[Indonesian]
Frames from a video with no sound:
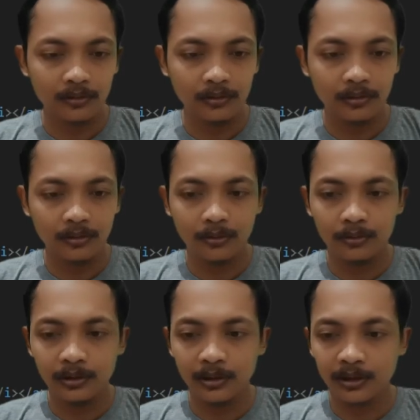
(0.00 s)
di
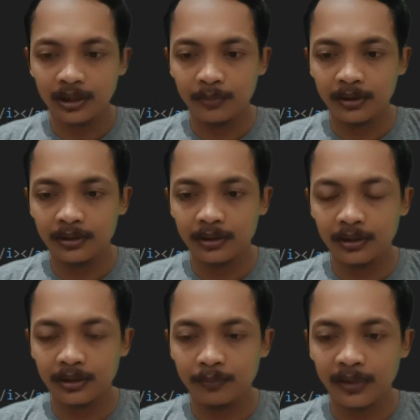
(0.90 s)
coding HTML-nya,
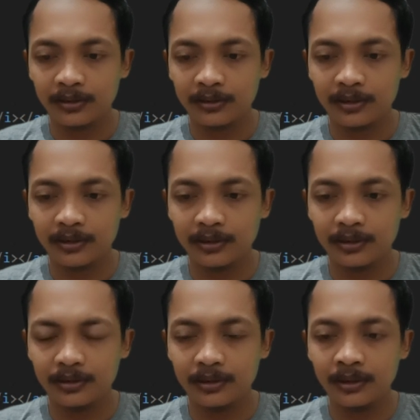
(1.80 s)
kita paste aja di
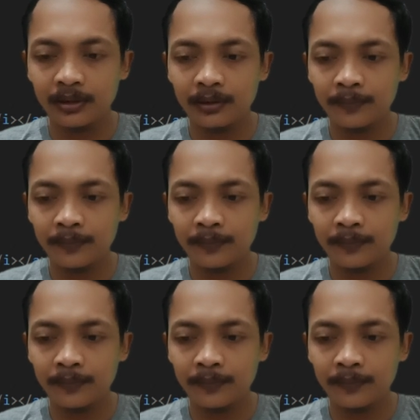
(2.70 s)
sini.